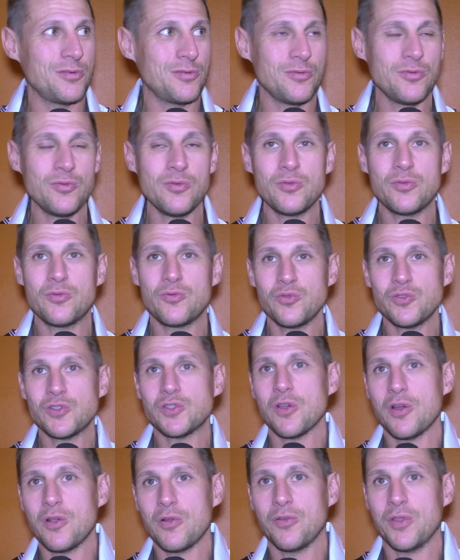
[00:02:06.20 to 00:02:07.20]
nous, tout
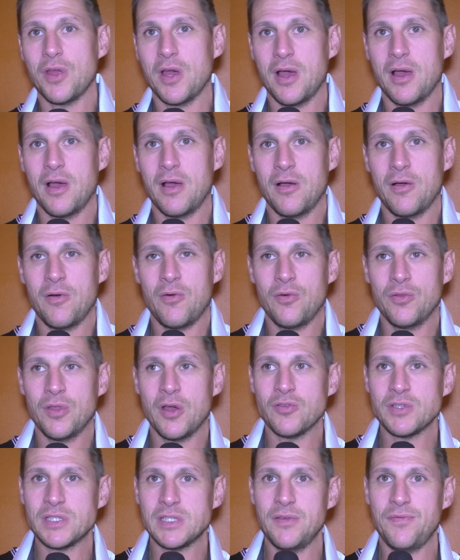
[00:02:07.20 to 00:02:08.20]
seuls, on a, on
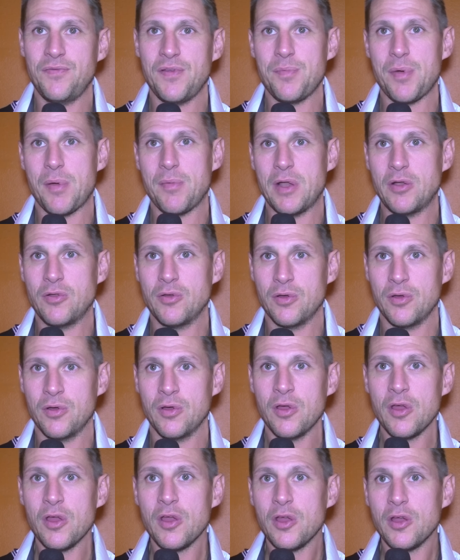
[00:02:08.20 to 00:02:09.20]
a aussi fait pas mal
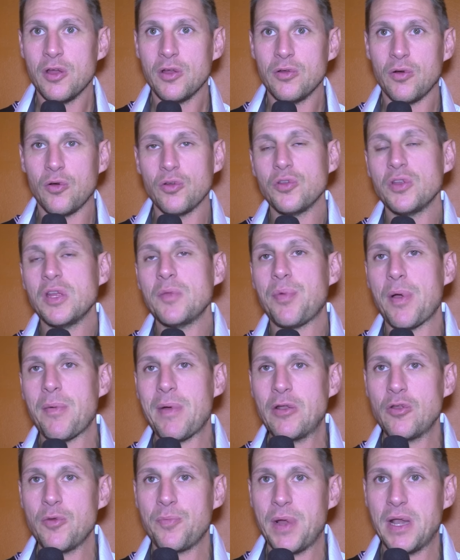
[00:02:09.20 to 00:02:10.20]
de, redonner pas
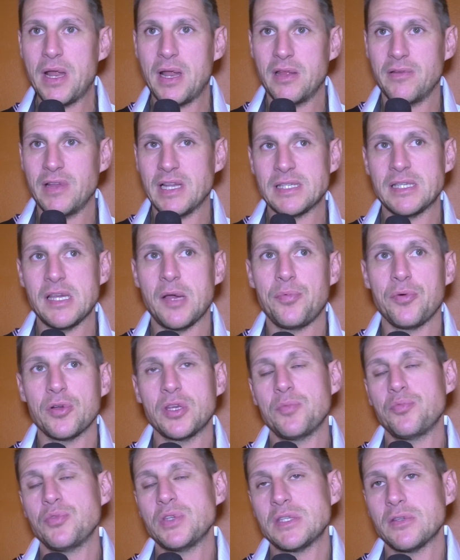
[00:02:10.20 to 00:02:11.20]
mal de palais à l'adversaire pour
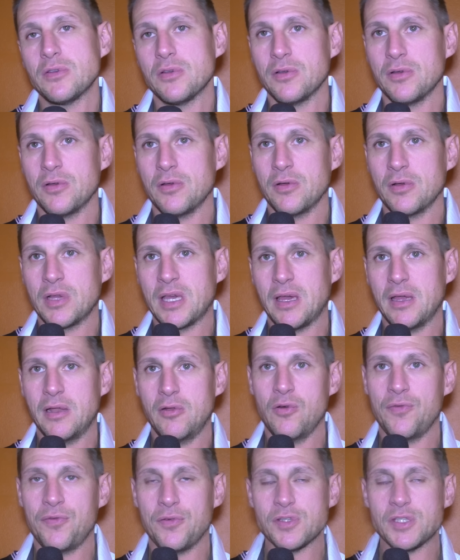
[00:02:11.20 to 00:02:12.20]
qu'il puisse créer
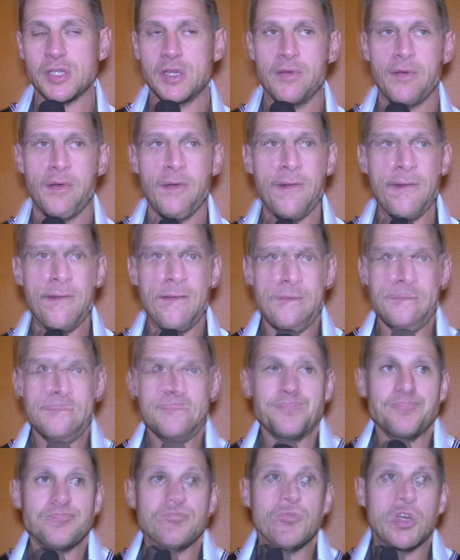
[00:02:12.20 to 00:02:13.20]
de l'offensive.
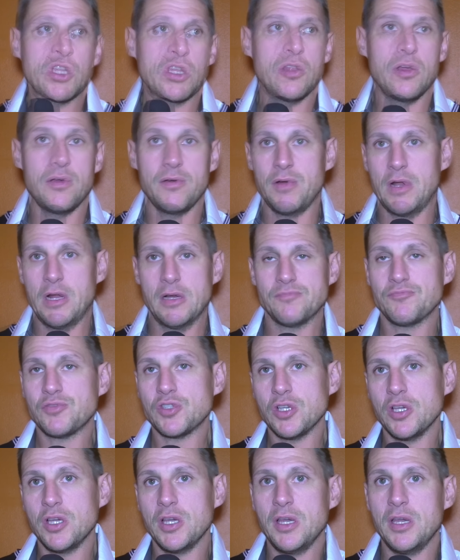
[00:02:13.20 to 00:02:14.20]
Maintenant,
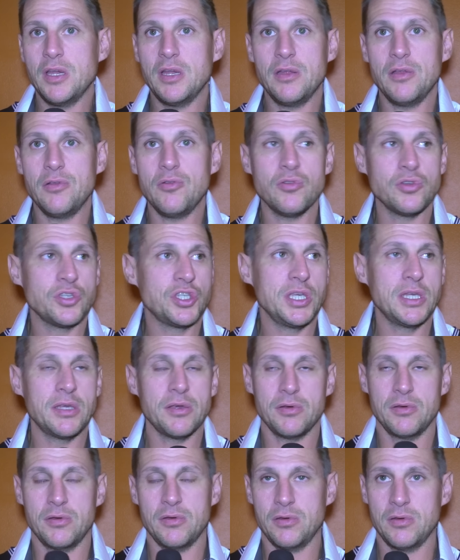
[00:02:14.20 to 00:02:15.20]
c'est une
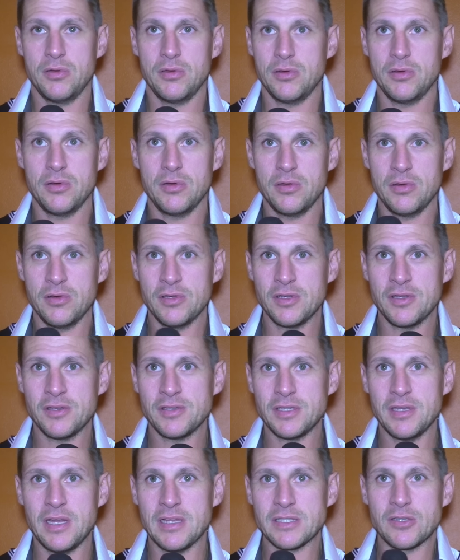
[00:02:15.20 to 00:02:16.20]
logique,
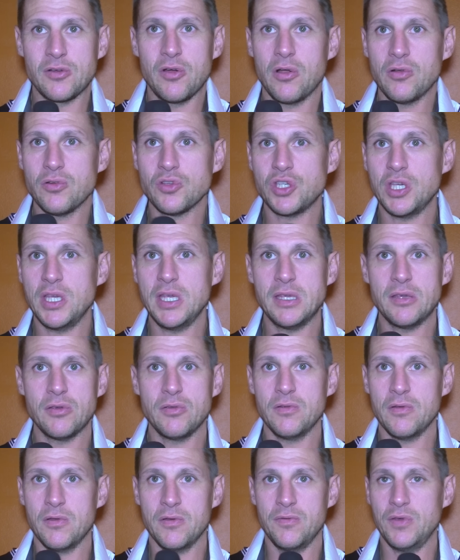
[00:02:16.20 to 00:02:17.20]
c'est un score logique,
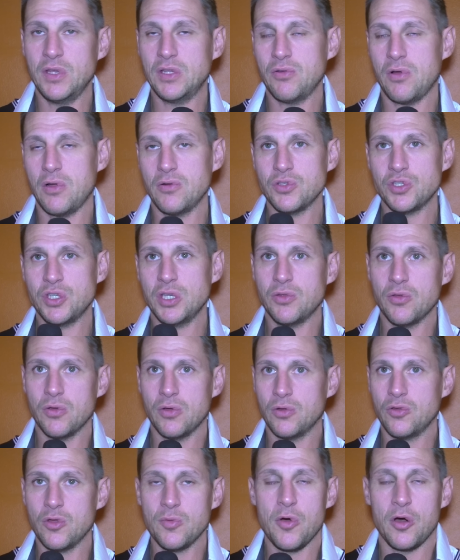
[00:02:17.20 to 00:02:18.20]
une victoire logique
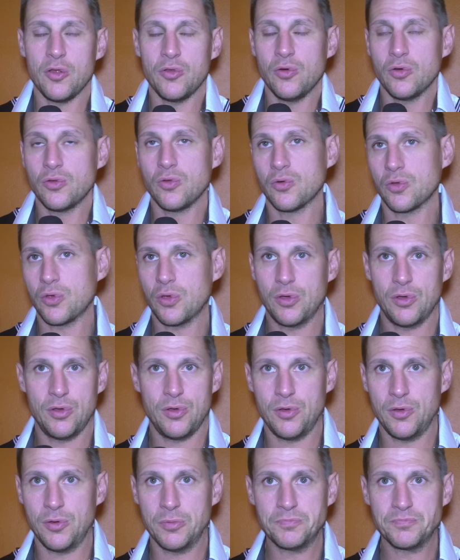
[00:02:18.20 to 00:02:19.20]
de, Bordeaux, donc
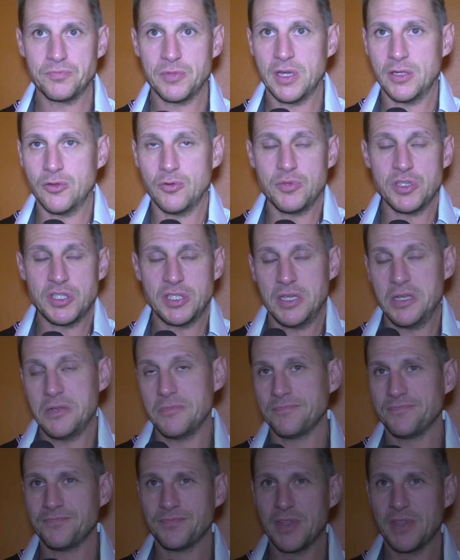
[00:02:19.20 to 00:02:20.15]
à domicile.